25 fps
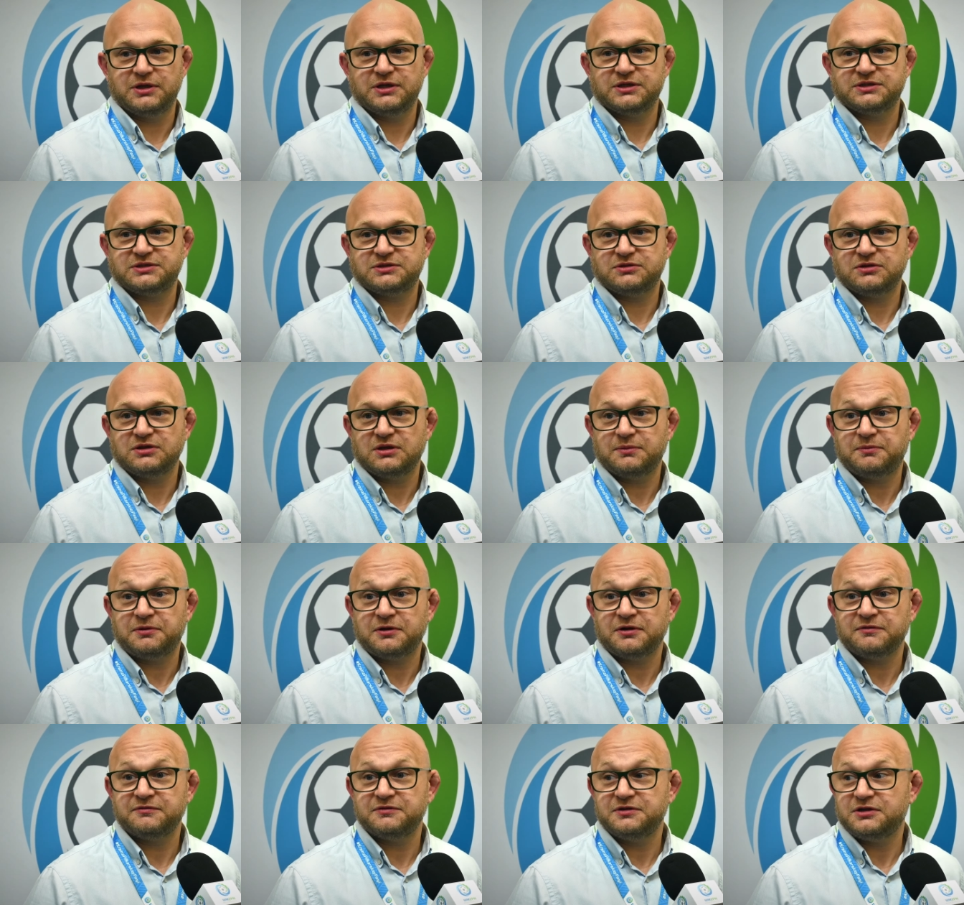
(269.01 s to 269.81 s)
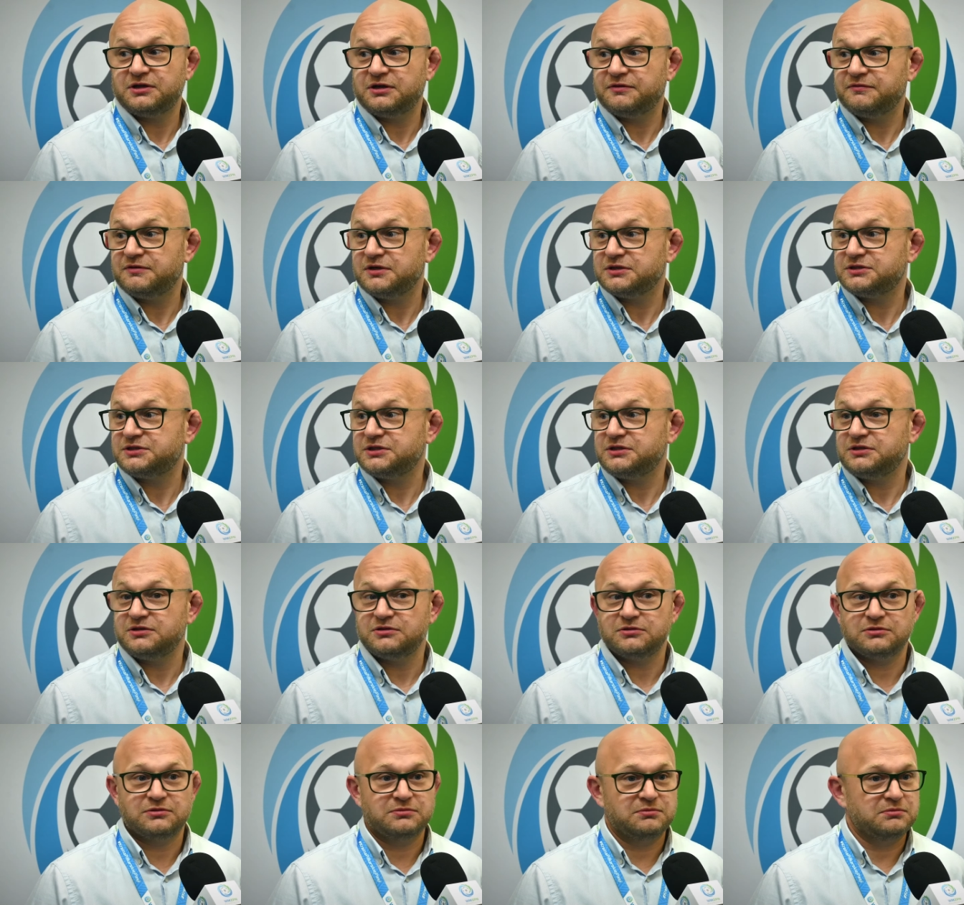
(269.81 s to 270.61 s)
Jest to naprawdę
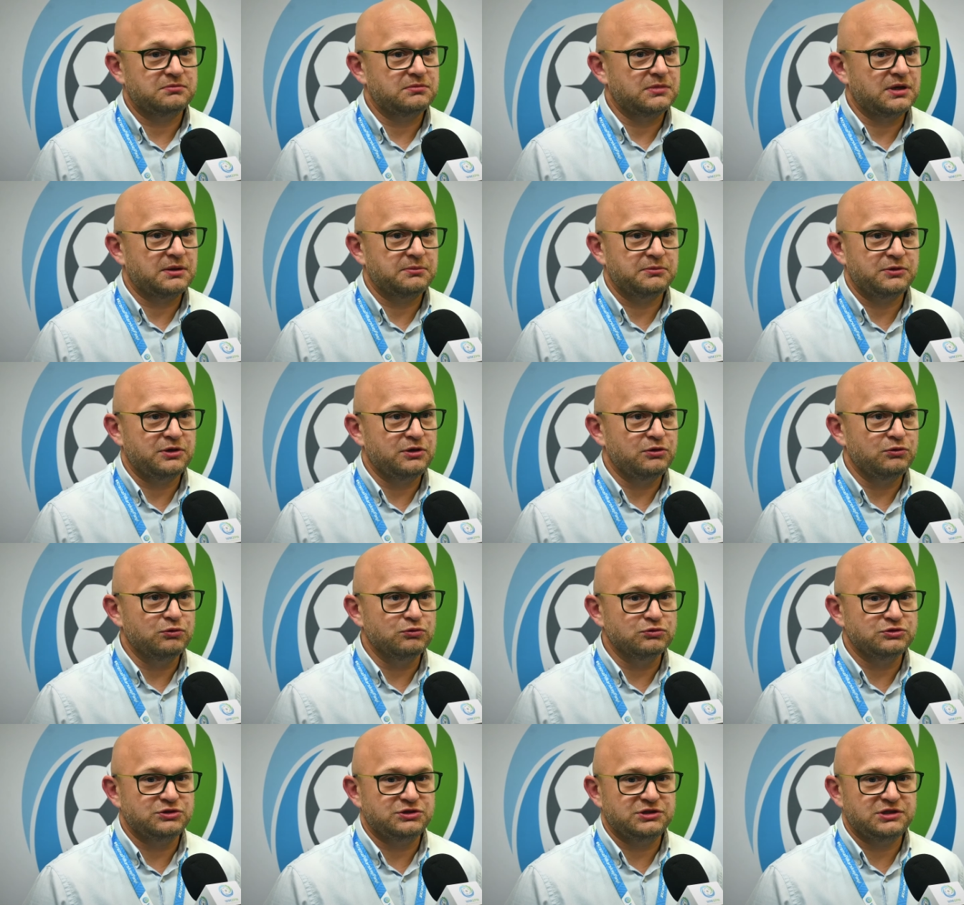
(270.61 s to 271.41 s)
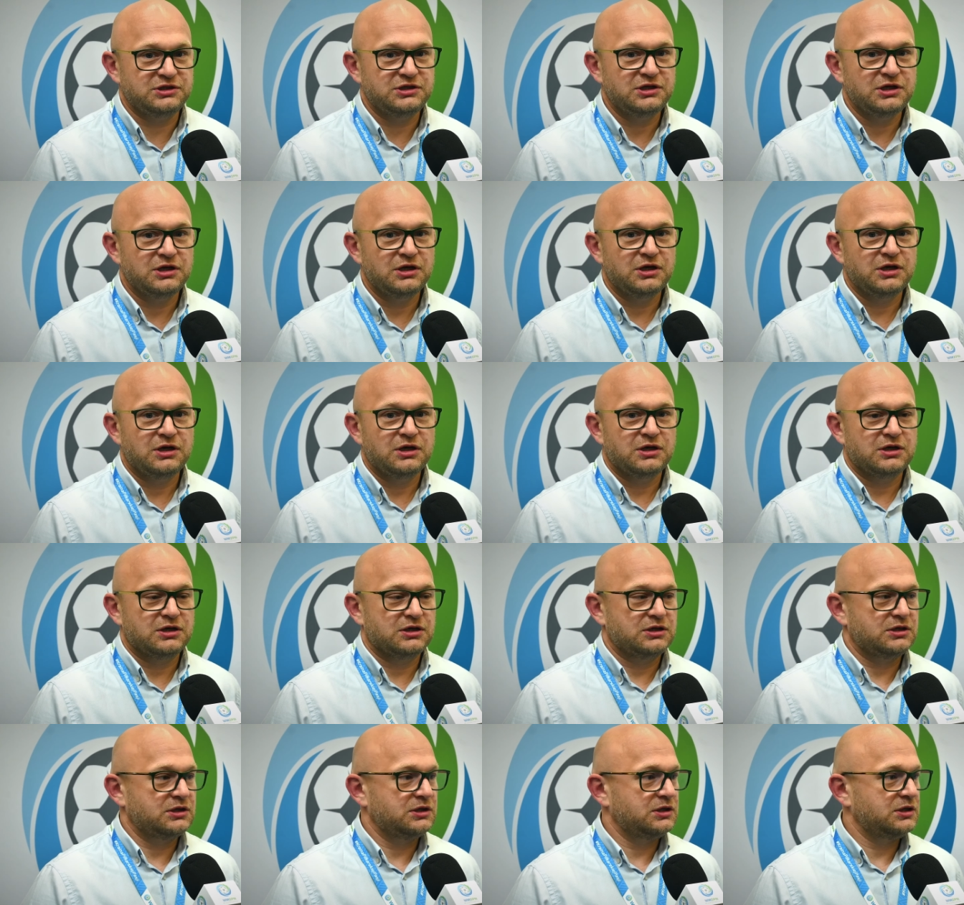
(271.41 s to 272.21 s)
rewelacyjny. No, mamy ludzi
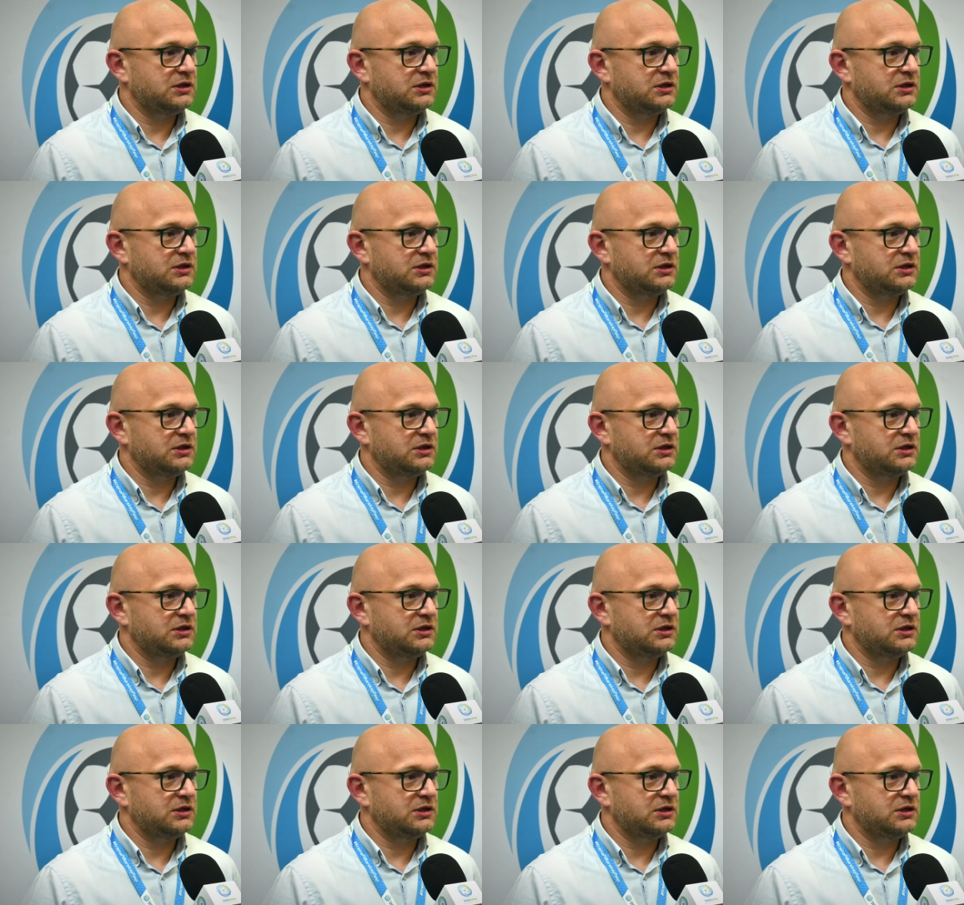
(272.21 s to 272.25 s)
e,